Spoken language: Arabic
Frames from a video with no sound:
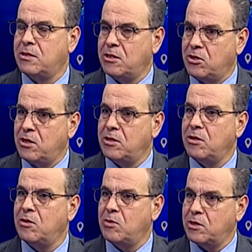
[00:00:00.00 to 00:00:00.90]

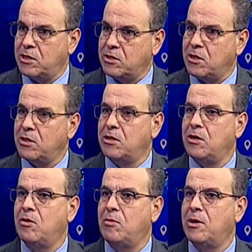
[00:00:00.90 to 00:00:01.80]
تجاريه
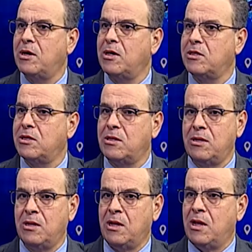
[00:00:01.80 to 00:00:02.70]
واقتصاديه ومقاصد